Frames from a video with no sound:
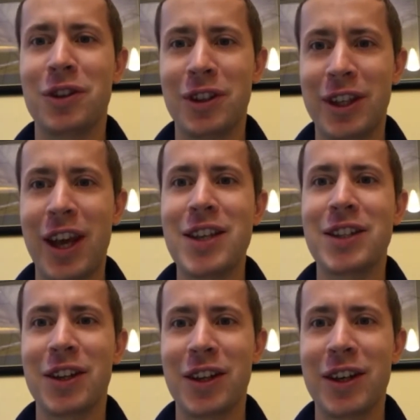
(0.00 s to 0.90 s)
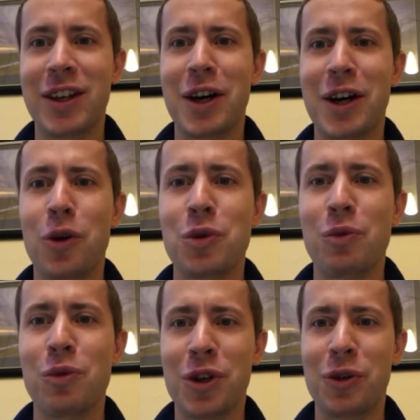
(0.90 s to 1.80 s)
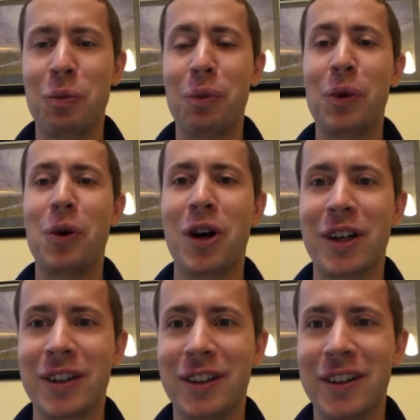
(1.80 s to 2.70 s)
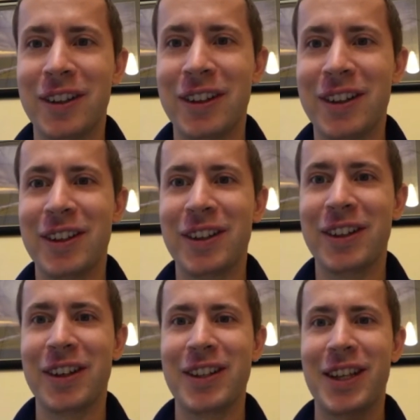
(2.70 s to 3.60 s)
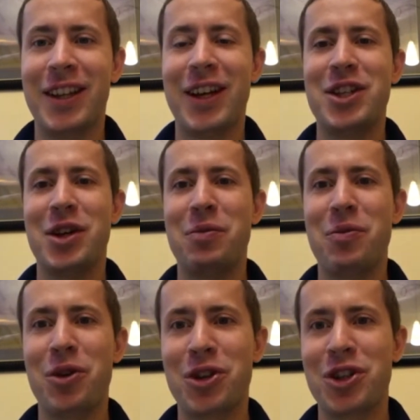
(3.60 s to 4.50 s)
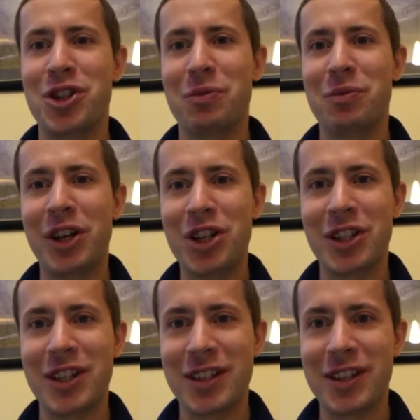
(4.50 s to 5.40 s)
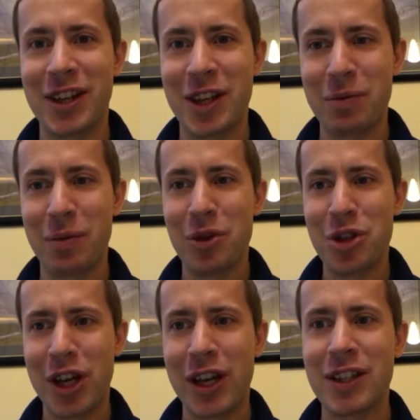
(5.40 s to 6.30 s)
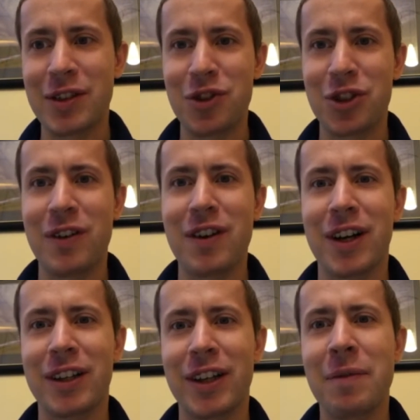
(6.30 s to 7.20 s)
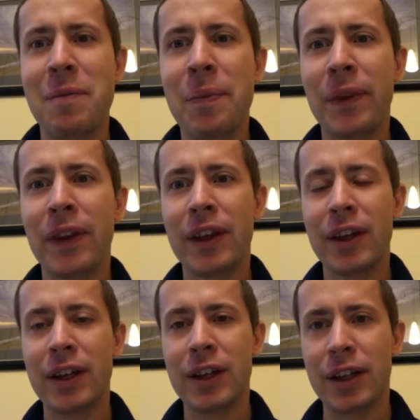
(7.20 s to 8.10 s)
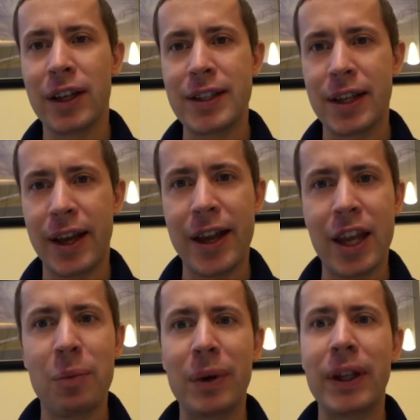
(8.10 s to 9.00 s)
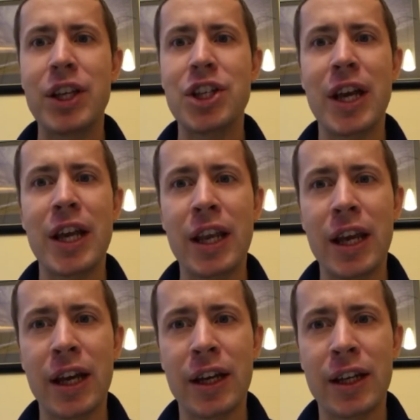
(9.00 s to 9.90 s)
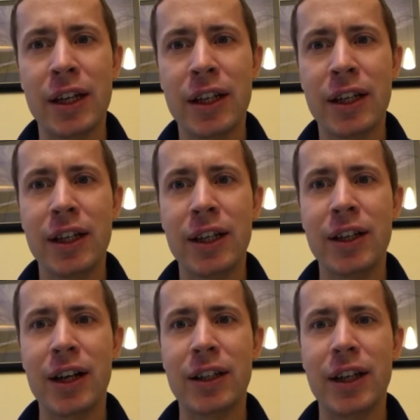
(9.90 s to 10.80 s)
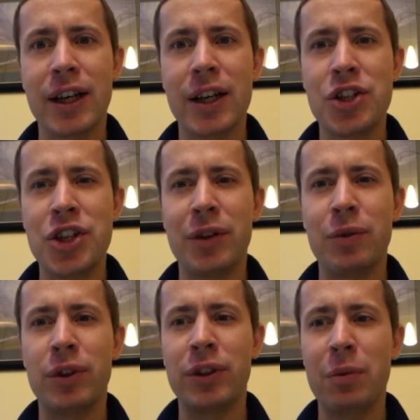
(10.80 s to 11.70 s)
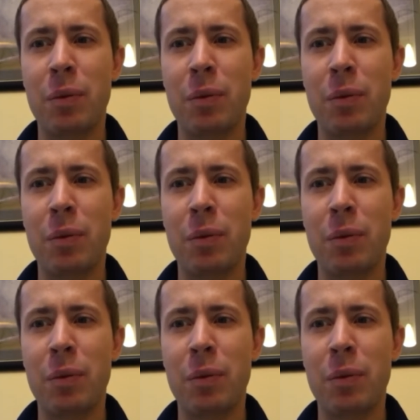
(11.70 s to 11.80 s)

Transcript: кейс, когда хорошему человеку плохо, когда задача больше, чем личность, да, не помещается в человека а она, когда слияние, поглощение, когда человек вот как бы